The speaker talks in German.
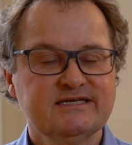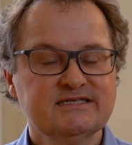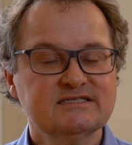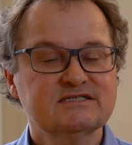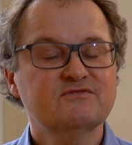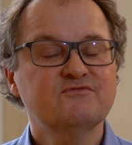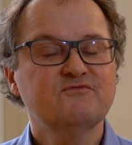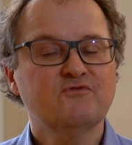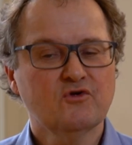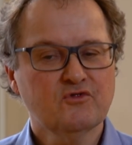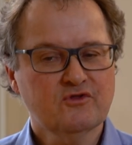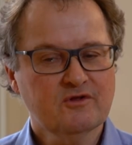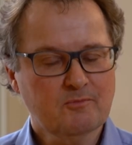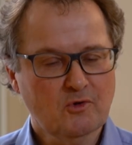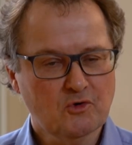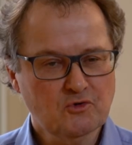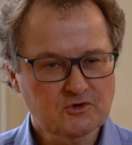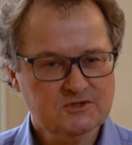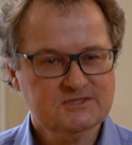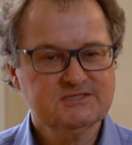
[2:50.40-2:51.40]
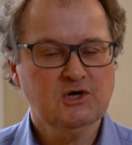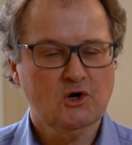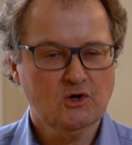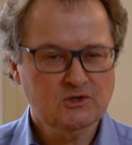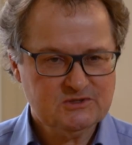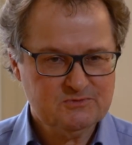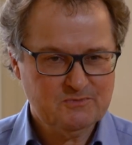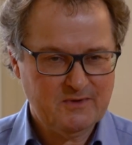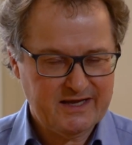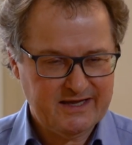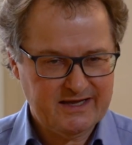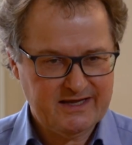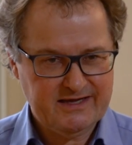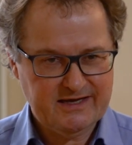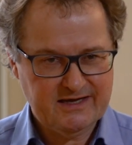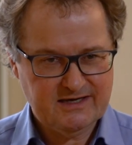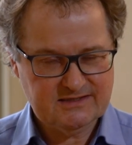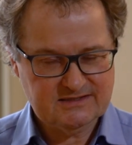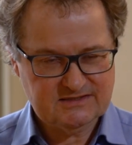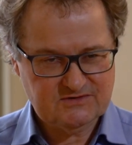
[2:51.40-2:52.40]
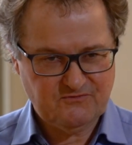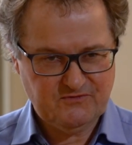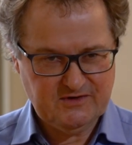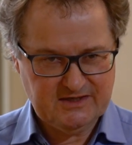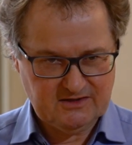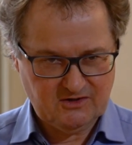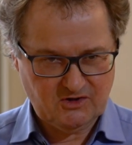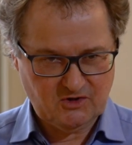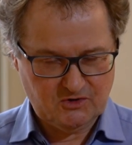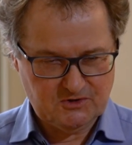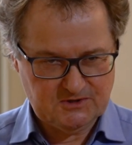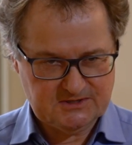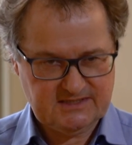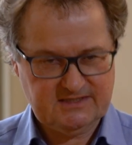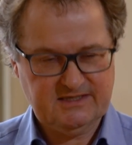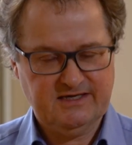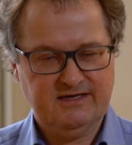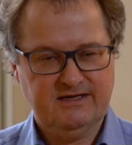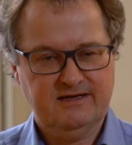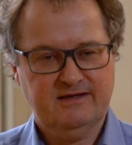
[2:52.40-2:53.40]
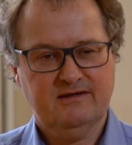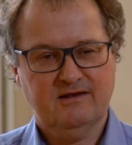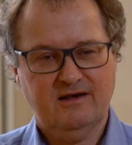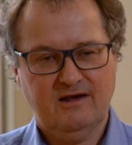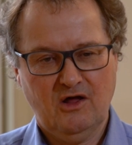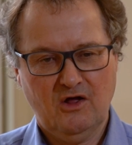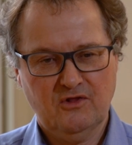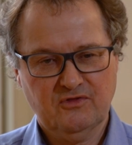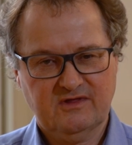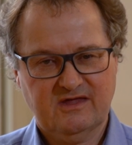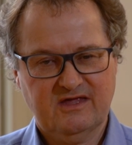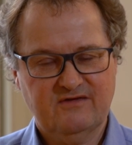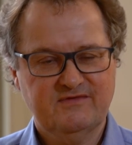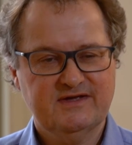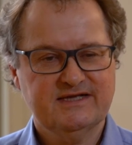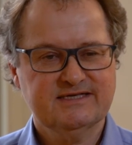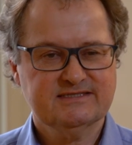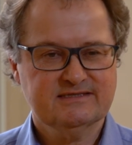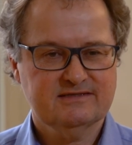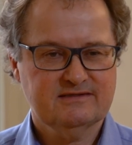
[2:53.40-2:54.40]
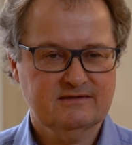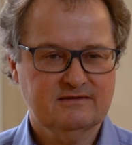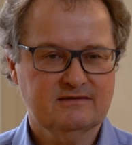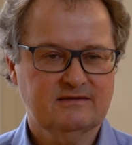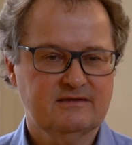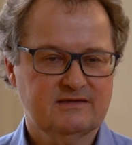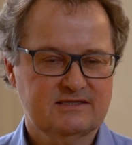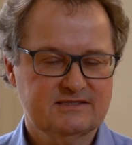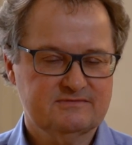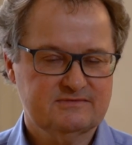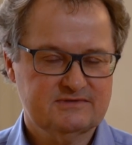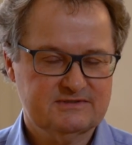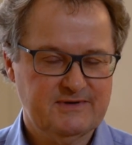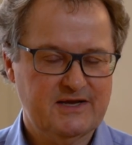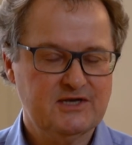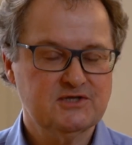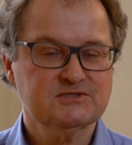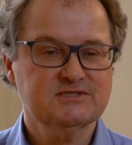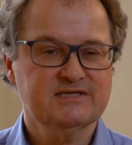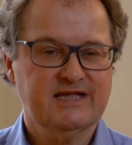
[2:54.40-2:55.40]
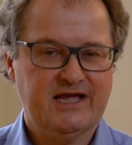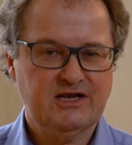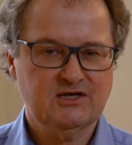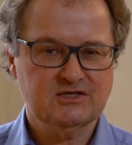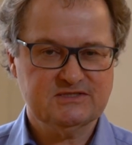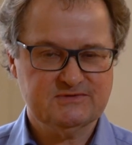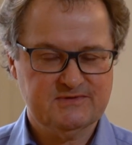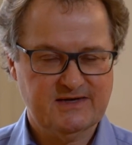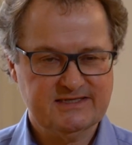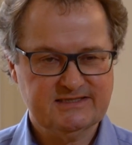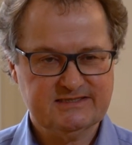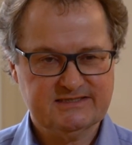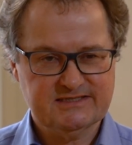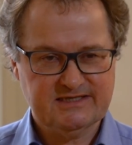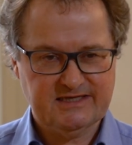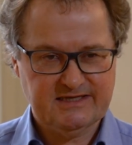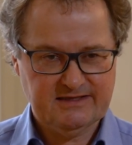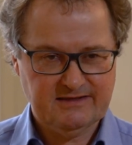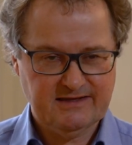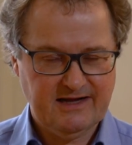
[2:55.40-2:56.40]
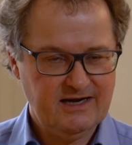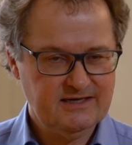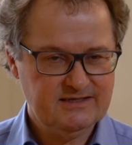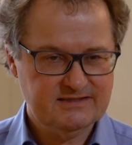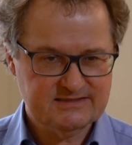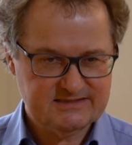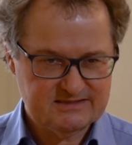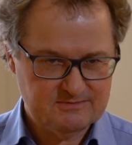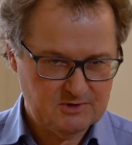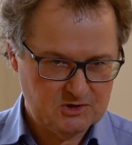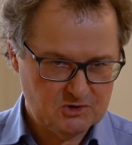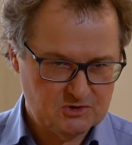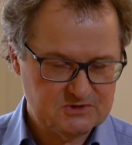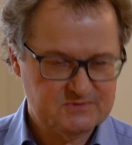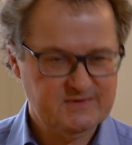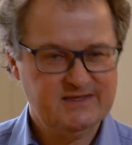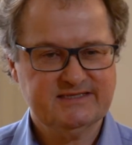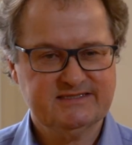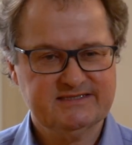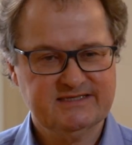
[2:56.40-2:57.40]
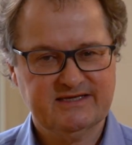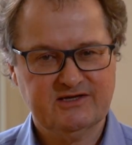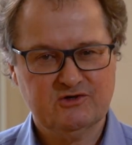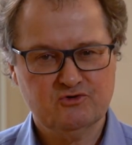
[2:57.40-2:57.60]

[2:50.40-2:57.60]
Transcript: ist von der Produktionsmenge her das viertgrößte Land gewesen 2021 in allen 27